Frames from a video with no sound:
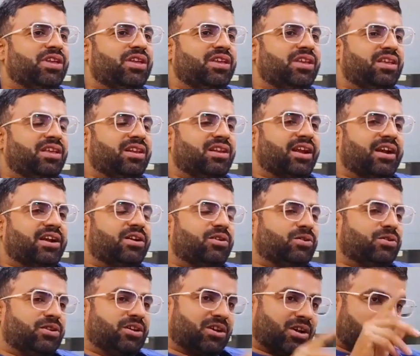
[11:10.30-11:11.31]
ఏంటి
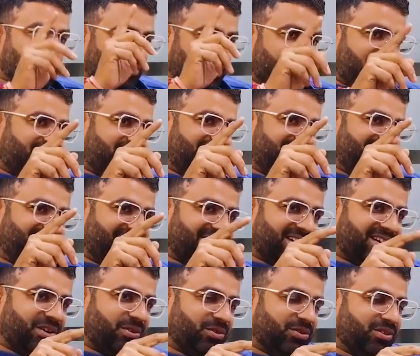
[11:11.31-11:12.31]
ఇబ్బంది పడేలాగైతే
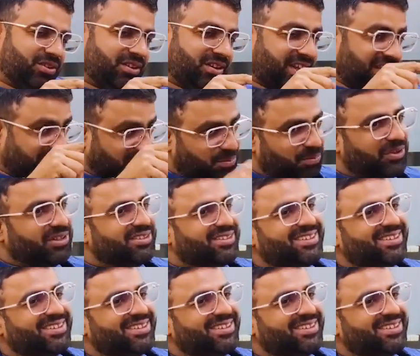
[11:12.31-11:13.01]
మేమేం మాట్లాడము